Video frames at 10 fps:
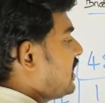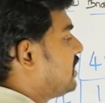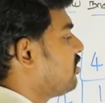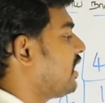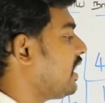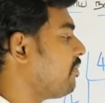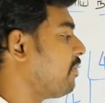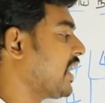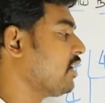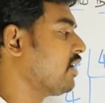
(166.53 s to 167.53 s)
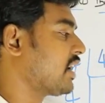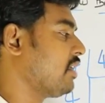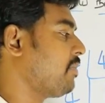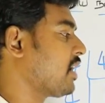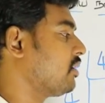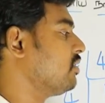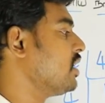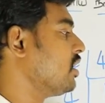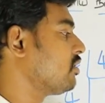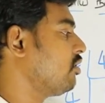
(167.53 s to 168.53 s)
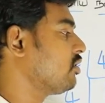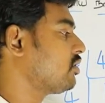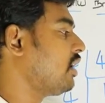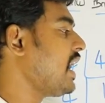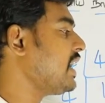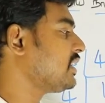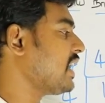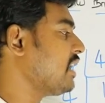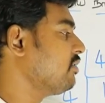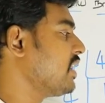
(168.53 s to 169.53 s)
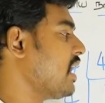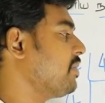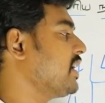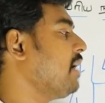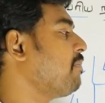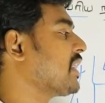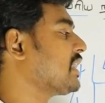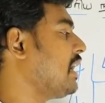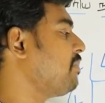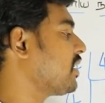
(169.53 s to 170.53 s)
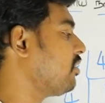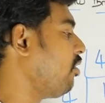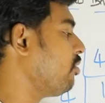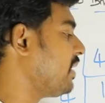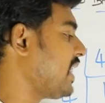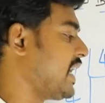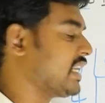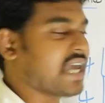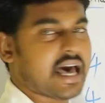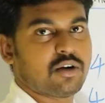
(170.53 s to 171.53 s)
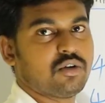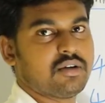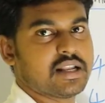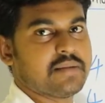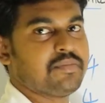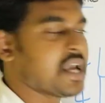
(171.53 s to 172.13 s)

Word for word: இதோட மடங்கு வர்றதை பார்க்கணும் ஸோ தொள்ளாயிரத்தி அறுபது அப்படின்னா பத்தால் பிறகுனா ஒன்பதாயிரத்தி அறநூறு வருது